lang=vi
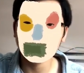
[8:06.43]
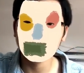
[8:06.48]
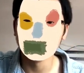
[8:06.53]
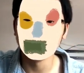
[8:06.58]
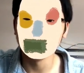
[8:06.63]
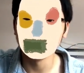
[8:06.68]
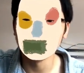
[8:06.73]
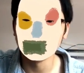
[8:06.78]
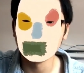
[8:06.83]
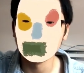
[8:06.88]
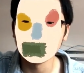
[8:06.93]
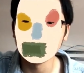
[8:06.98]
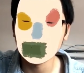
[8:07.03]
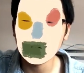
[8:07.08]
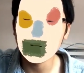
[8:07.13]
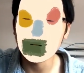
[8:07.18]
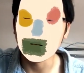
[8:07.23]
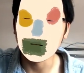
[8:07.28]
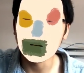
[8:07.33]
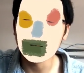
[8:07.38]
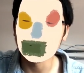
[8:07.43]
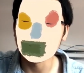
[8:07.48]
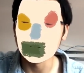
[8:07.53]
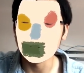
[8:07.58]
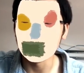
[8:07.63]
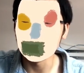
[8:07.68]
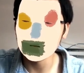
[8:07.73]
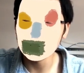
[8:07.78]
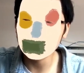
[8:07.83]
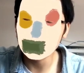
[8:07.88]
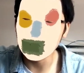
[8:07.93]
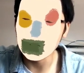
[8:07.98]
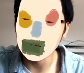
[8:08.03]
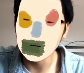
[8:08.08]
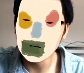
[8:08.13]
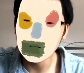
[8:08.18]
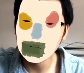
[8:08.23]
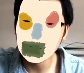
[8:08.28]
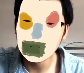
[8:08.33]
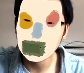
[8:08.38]
uhm, có những anh chị youtuber
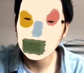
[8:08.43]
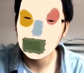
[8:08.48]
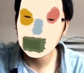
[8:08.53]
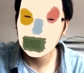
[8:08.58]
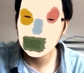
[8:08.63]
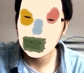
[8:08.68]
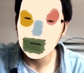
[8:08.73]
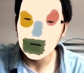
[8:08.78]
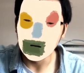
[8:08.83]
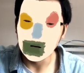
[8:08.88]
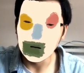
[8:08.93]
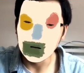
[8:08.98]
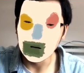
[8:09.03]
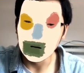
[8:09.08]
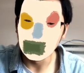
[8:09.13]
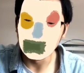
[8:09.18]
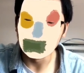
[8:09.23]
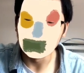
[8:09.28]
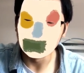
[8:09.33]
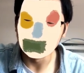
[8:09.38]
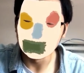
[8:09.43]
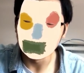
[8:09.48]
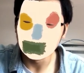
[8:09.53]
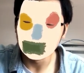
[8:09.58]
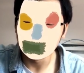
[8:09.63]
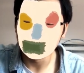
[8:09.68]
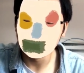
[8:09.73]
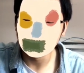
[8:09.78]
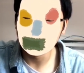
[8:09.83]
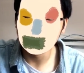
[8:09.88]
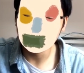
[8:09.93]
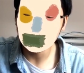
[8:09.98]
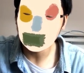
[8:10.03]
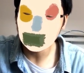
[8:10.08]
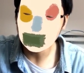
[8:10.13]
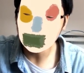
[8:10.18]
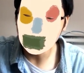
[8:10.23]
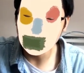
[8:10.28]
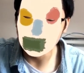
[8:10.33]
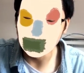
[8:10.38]
uh,
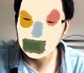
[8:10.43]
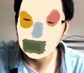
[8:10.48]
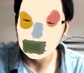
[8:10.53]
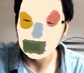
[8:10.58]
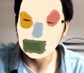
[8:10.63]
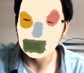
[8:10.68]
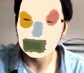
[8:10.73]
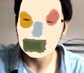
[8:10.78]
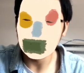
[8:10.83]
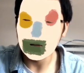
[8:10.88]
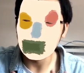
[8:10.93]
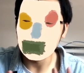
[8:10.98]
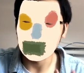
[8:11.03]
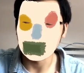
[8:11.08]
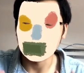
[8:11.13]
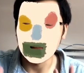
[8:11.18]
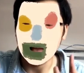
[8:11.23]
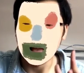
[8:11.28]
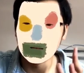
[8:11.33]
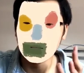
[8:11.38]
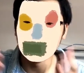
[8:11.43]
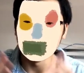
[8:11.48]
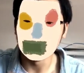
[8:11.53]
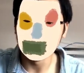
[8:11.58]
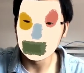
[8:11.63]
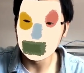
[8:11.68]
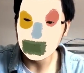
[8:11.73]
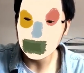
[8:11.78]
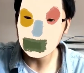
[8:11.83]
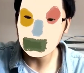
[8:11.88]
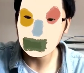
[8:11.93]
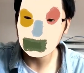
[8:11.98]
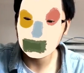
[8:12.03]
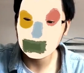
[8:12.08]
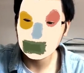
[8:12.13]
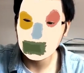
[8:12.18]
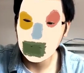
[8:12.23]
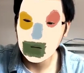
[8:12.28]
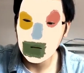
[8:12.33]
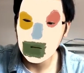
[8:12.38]
thường đeo mặt nạ lên clip
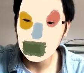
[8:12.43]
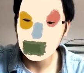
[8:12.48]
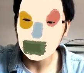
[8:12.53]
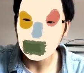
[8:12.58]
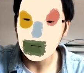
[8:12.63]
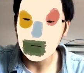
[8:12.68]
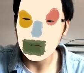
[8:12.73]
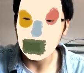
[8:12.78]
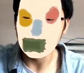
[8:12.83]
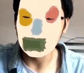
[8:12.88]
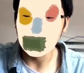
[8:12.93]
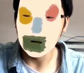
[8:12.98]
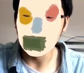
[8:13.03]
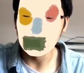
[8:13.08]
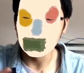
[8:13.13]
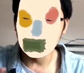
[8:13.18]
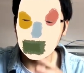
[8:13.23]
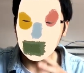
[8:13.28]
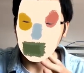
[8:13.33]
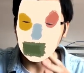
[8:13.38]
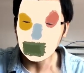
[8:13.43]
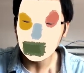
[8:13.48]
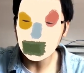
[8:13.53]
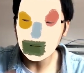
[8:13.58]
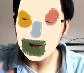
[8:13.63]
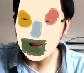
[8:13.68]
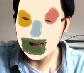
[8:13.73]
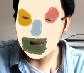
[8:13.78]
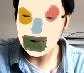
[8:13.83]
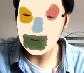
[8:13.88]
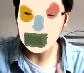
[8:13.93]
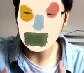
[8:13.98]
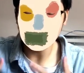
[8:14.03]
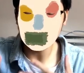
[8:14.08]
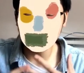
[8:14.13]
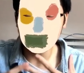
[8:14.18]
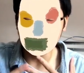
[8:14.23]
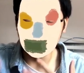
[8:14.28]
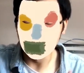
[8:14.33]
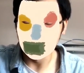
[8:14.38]
thì mình vẫn nghe
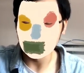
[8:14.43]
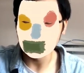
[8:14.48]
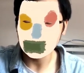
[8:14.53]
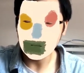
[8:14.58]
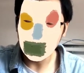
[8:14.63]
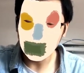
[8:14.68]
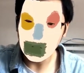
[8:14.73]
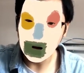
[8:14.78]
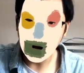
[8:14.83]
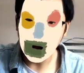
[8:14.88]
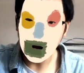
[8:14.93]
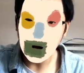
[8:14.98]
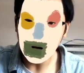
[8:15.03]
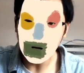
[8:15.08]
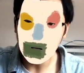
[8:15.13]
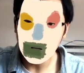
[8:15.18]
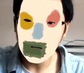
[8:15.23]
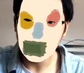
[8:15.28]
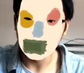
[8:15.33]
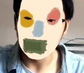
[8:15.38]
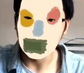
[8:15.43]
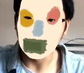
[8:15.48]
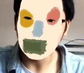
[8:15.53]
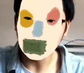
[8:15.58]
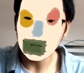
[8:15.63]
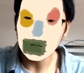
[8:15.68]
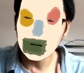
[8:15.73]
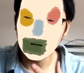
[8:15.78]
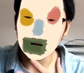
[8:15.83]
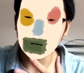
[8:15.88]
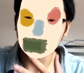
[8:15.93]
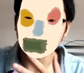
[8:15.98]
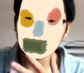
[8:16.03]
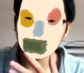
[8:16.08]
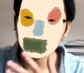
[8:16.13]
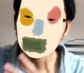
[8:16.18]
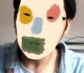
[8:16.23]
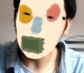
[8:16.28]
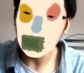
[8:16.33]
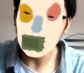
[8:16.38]
được đâu đó những cái lời
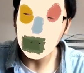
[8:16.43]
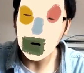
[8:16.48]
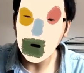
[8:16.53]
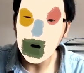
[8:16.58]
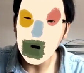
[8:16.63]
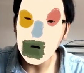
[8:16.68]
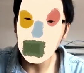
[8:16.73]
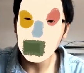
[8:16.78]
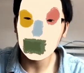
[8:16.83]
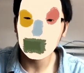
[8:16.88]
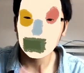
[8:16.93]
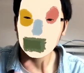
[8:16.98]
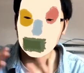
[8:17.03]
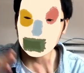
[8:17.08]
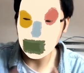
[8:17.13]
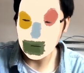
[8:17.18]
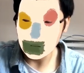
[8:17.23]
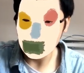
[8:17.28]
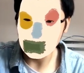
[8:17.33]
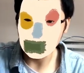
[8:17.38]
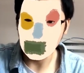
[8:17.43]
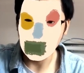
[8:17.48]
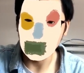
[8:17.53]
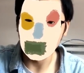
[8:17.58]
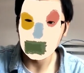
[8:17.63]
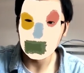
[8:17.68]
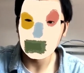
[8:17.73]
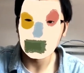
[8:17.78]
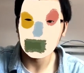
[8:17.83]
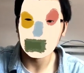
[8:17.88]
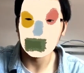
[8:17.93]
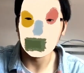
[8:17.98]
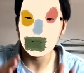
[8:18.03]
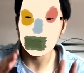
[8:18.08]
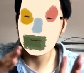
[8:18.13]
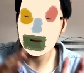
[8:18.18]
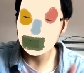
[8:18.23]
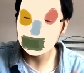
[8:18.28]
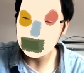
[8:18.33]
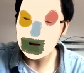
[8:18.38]
tung hô kỳ vọng về
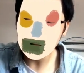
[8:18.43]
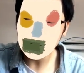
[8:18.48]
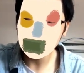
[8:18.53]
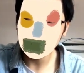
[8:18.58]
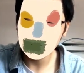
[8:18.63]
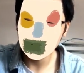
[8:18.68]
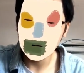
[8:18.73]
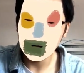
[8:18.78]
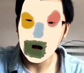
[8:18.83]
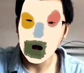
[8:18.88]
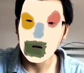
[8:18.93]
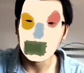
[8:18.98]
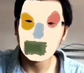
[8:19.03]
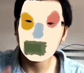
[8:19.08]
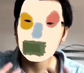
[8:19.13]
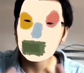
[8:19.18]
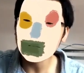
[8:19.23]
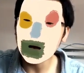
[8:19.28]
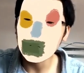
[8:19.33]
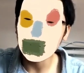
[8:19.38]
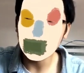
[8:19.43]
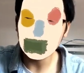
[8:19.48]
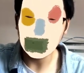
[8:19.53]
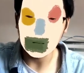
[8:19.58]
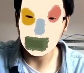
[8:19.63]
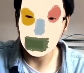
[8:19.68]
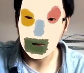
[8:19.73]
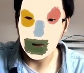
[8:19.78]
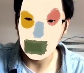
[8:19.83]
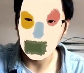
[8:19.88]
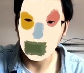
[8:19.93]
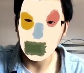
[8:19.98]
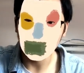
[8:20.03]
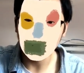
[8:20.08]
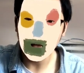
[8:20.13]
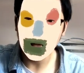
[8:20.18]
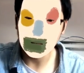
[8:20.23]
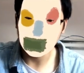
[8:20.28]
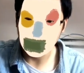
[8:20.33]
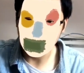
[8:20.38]
nhan sắc ở phía sau lớp mặt nạ của
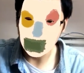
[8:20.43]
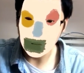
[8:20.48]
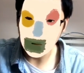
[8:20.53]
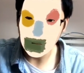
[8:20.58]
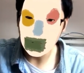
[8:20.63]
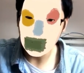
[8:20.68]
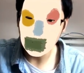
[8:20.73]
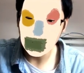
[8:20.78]
các anh chị ấy,